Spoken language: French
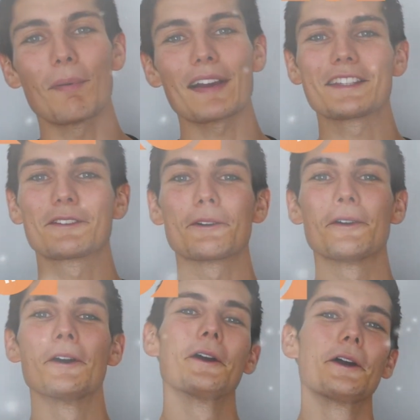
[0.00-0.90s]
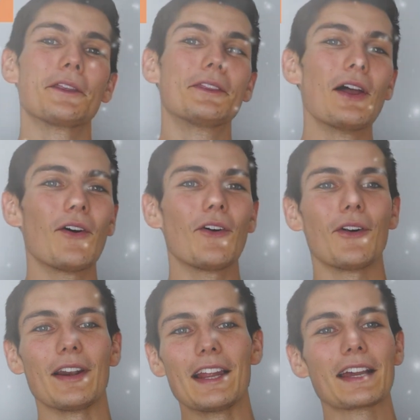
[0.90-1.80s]
presque
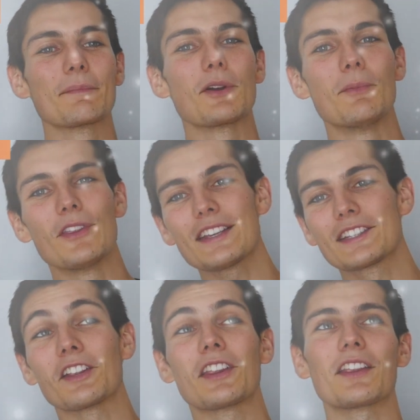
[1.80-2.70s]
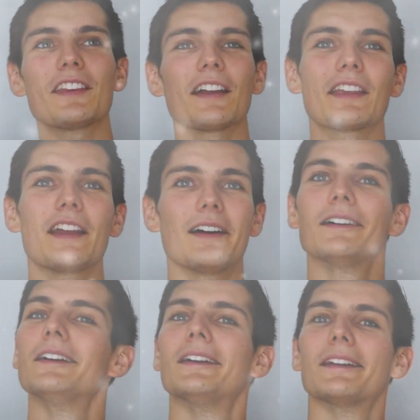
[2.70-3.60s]
dans les crypto-monnaies, c'est-à-dire il y
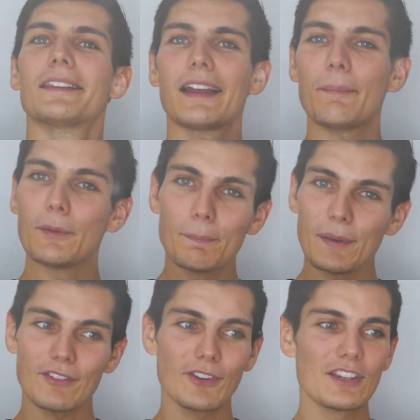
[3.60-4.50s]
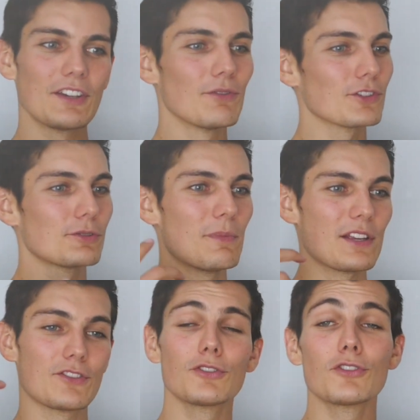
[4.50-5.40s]
a très peu de personnes qui vont se
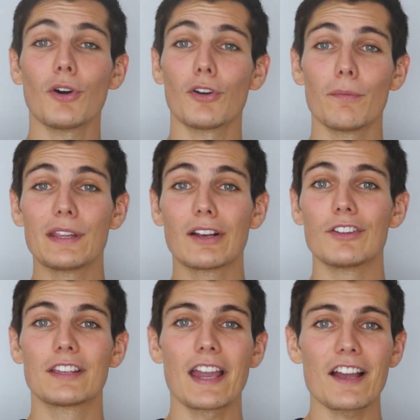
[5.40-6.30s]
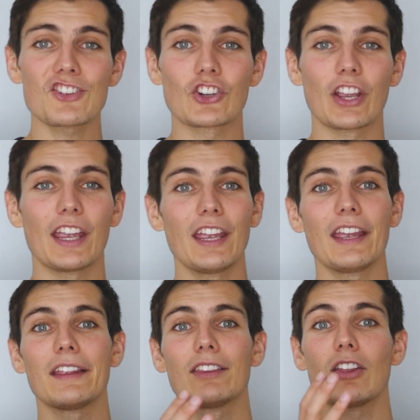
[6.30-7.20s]
mettre sur le Bitcoin Cash
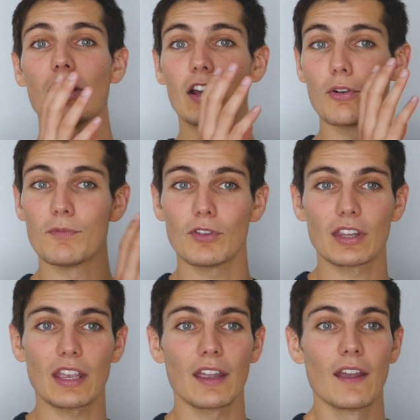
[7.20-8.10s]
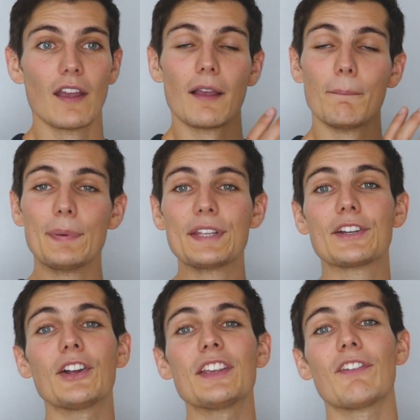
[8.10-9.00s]
et dans la communauté
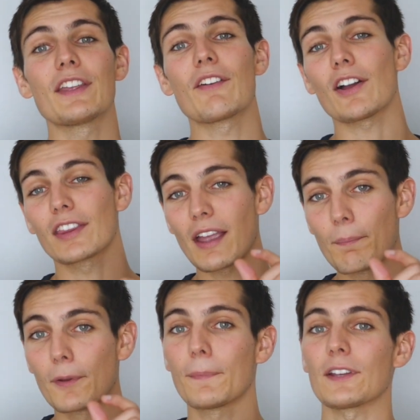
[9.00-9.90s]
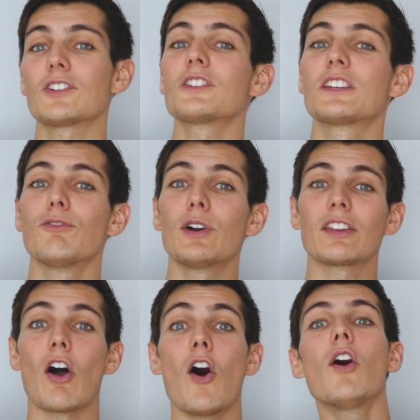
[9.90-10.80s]
Bitcoin, il va y avoir très peu de personnes qui vont
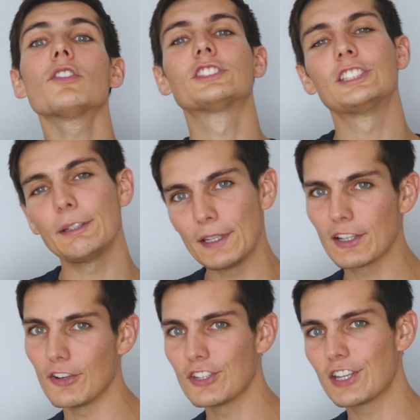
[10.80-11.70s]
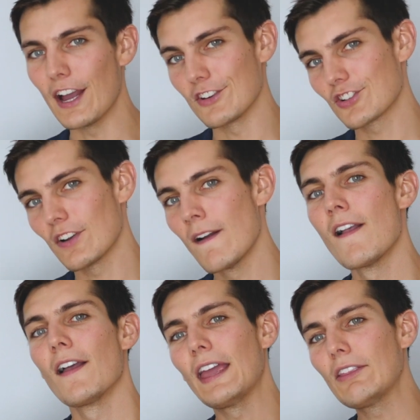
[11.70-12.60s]
être anti-Bitcoin Cash.
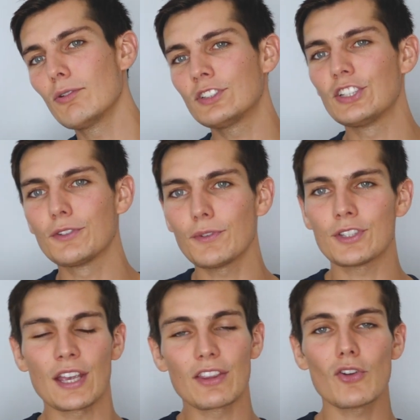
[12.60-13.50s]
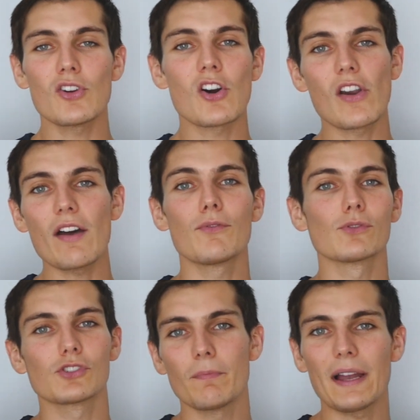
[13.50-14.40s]
Et donc, si tu veux, ces deux camps-là
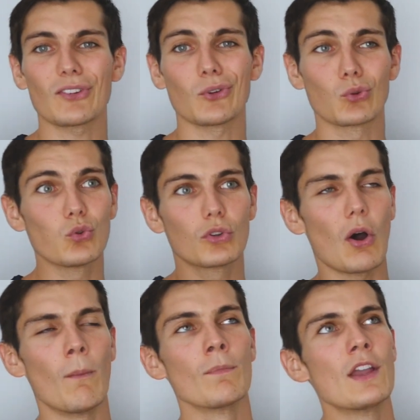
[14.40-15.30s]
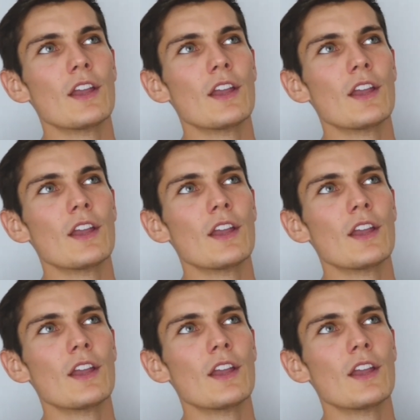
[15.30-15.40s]
vont se battre tout le temps.